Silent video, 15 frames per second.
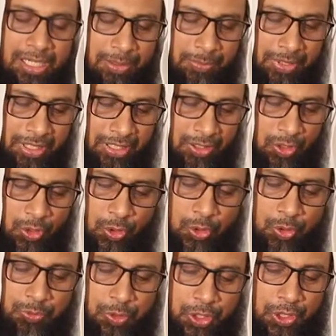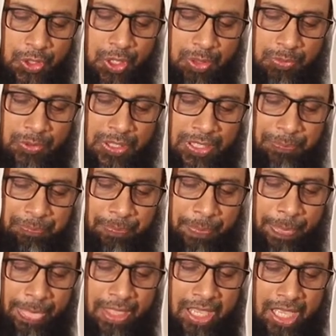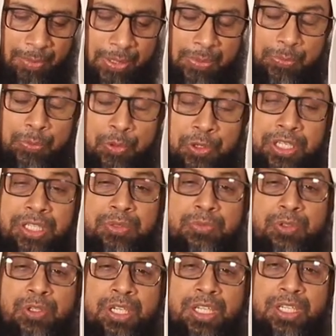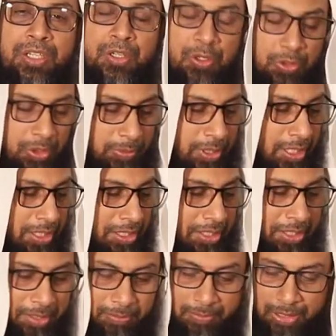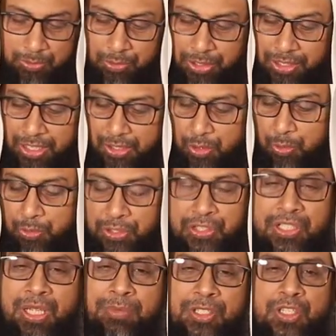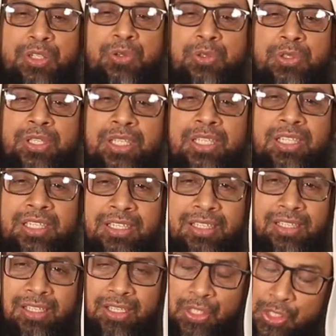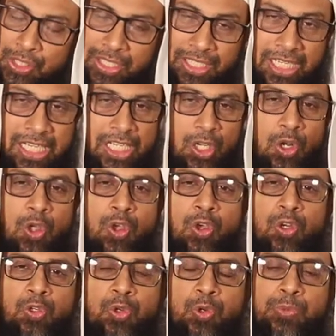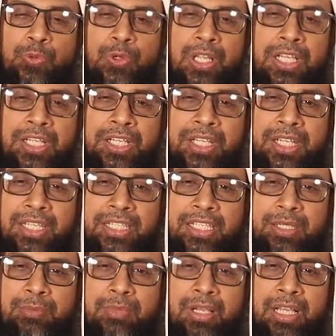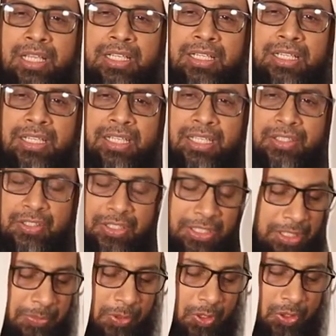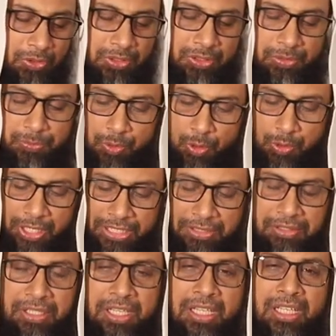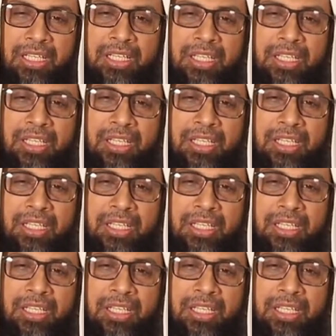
আমরা অন্তর্মুখীও হব না আবার বহির্মুখী অথবা মানুষের সাথে অতি সামাজিক হতে গিয়ে সেরিয়াকে লঙ্ঘন করব না কিংবা এই যে গিবত পরনিন্দা